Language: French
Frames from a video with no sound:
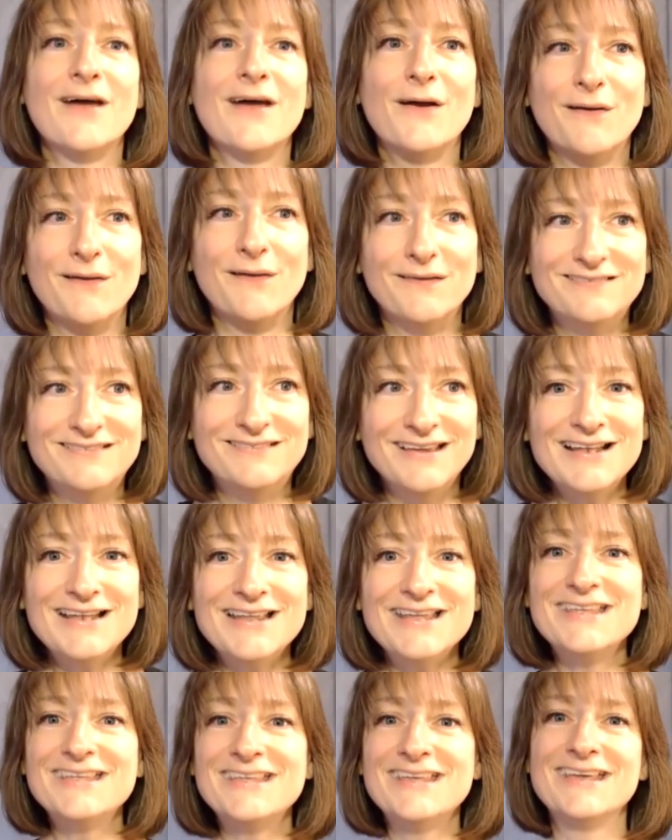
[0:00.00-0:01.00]
euh,
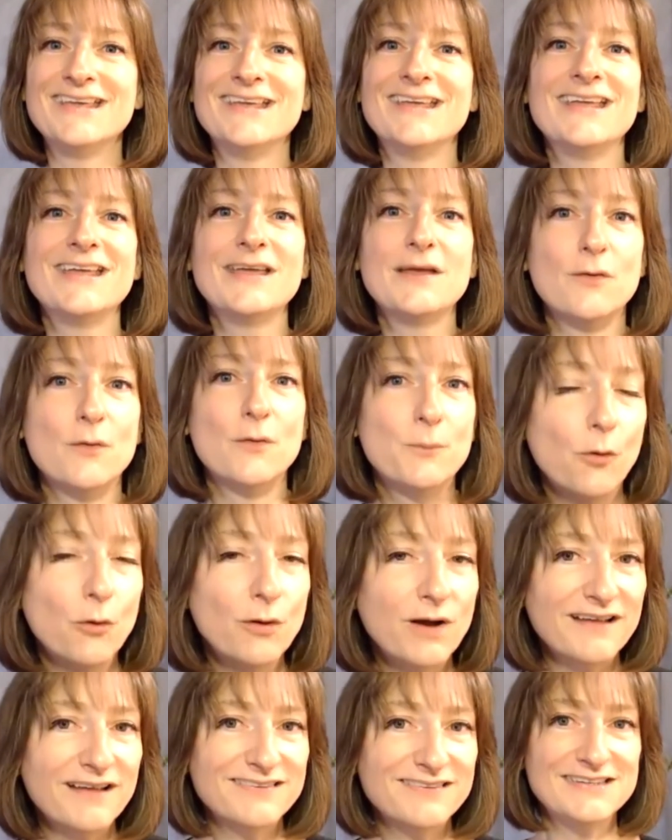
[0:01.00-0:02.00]
délayer,
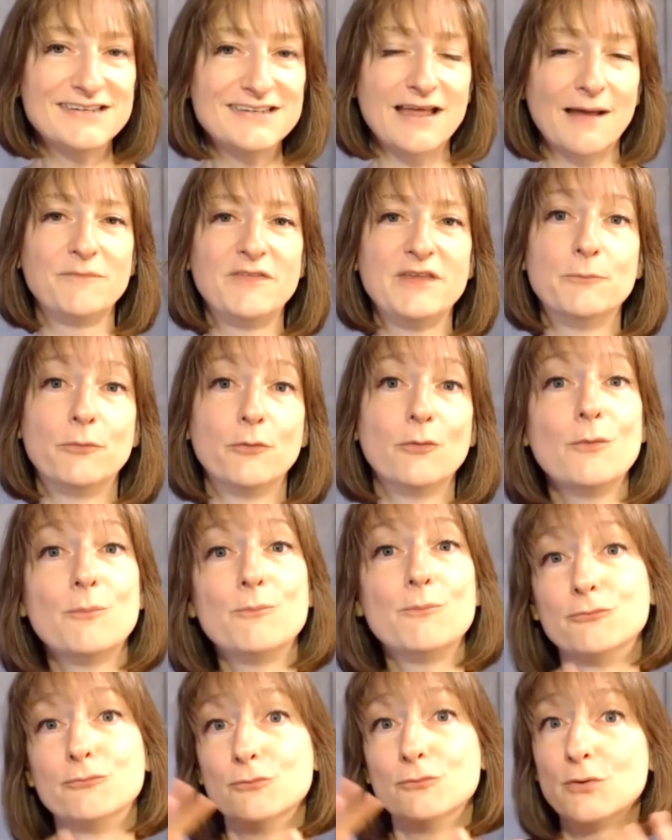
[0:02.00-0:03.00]
procrastiner un petit peu
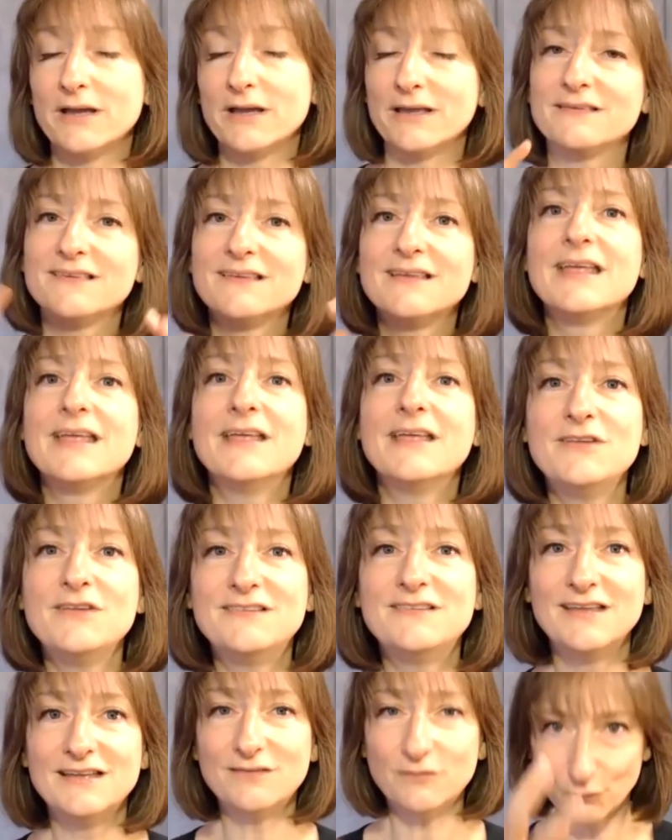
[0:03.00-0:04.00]
pour
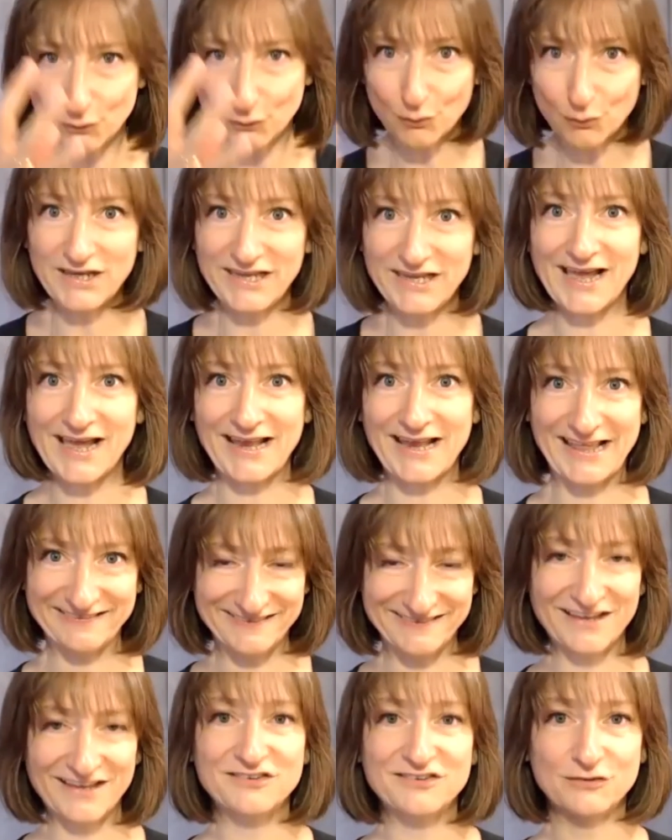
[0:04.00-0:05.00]
éviter de se coller à la
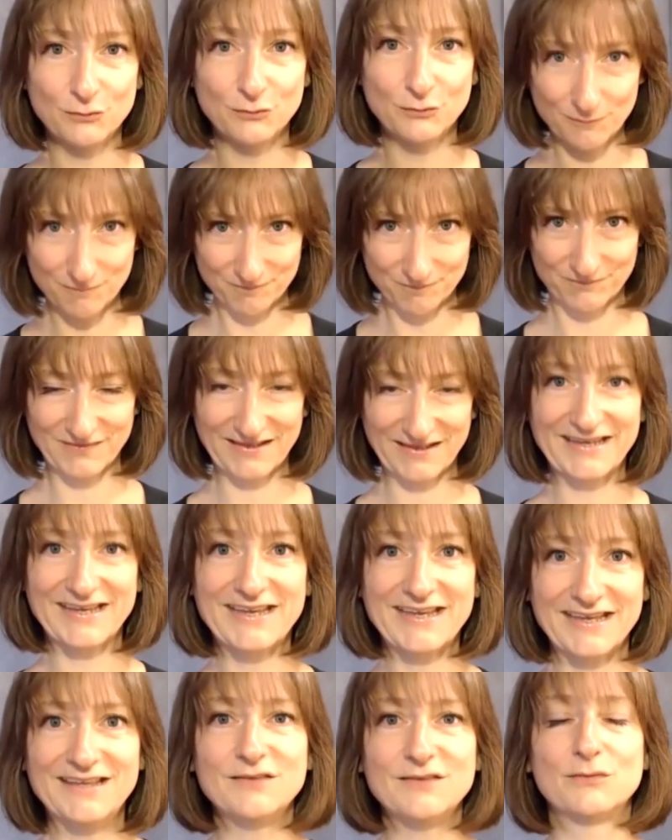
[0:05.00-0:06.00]
tâche de
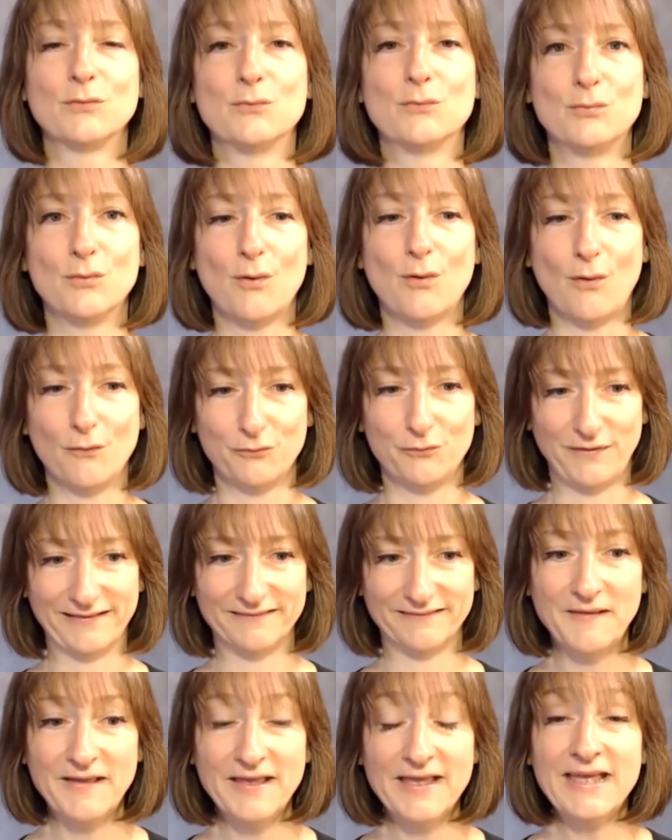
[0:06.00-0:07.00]
créer ce cours en fait.